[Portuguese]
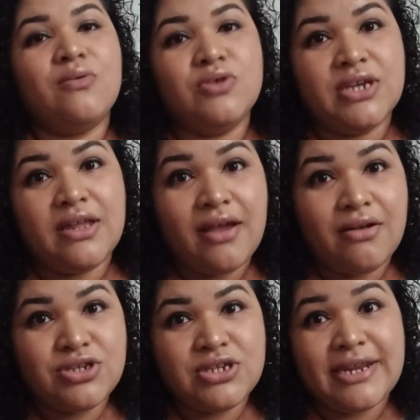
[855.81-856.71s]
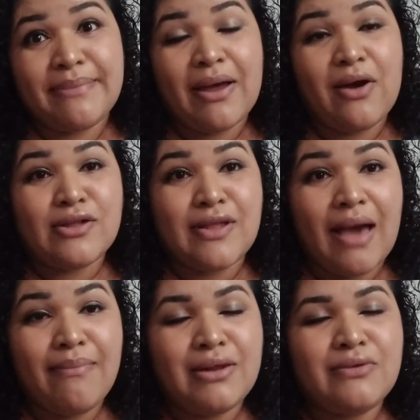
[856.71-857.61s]
O dinheiro que eu tinha era para cortar o
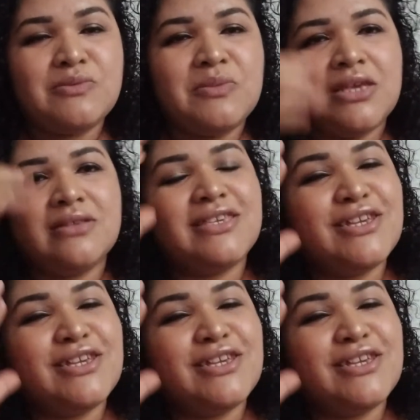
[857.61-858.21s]
cabelo dos meninos.